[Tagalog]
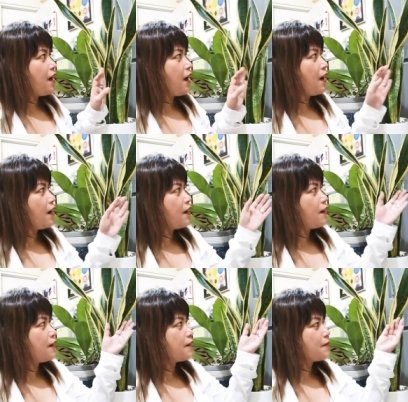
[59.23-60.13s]

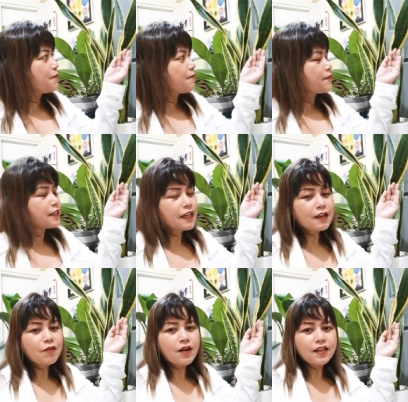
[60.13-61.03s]
ang
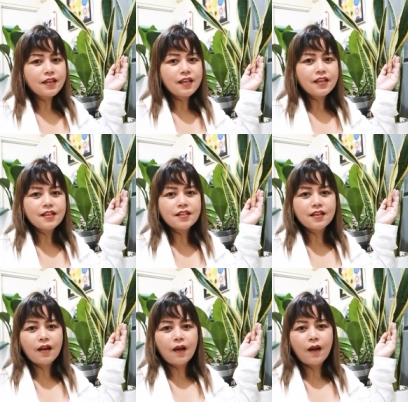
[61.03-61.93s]
ginagawa niya
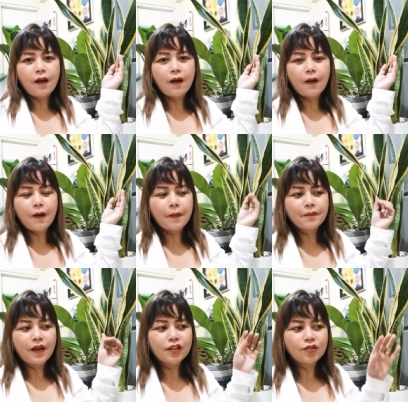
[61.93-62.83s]
is uh,
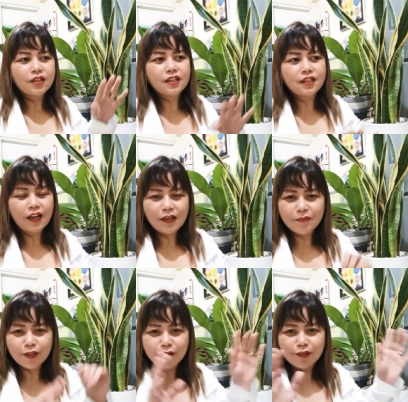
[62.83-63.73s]
actually alam na to